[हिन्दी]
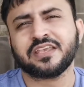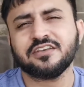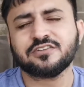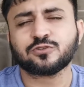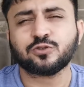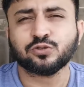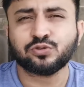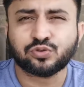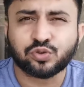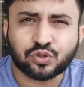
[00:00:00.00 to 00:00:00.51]

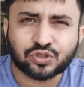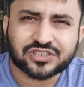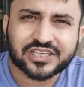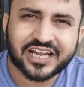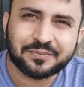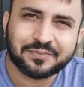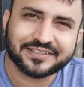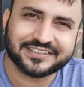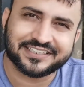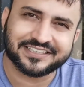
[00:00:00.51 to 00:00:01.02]
इसको दो
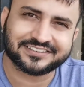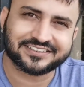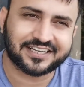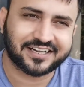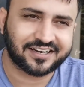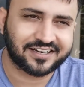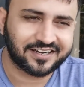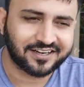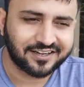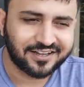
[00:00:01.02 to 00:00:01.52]
साल में देखता
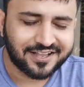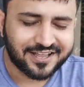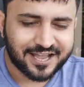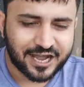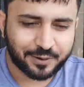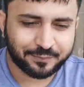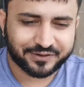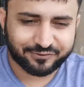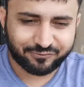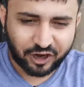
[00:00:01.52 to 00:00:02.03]
रहा
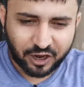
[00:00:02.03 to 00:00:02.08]
हमने